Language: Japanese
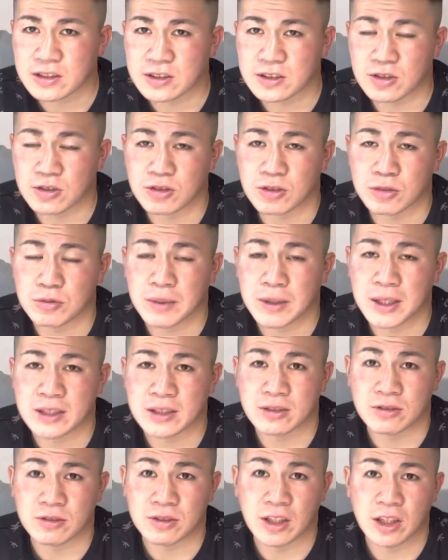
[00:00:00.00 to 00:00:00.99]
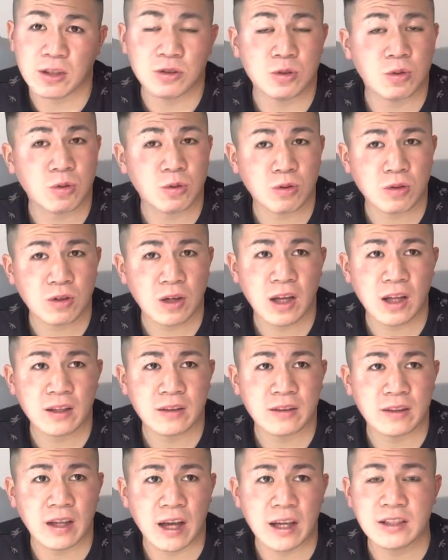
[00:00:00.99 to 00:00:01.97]
その、まあ、その出るところが
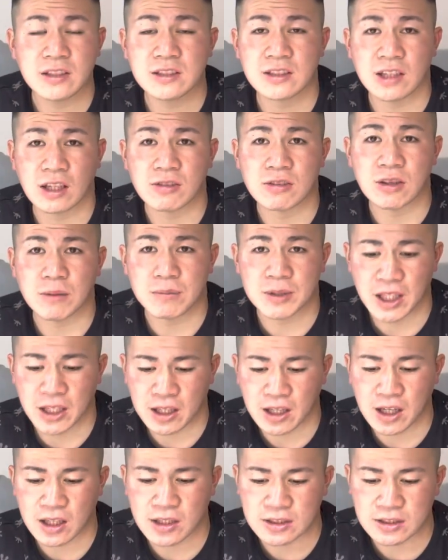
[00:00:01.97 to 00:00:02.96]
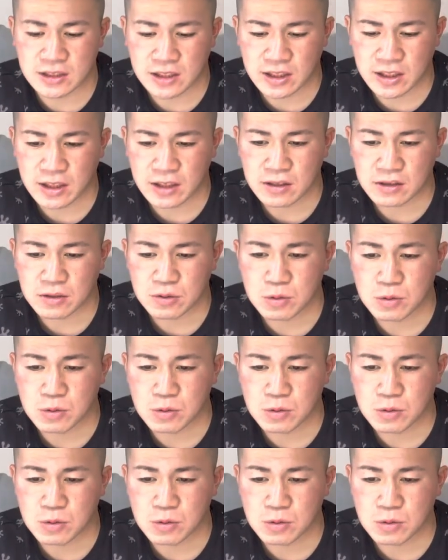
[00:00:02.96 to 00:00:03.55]
ないんちゃうんかみたいな感じでね、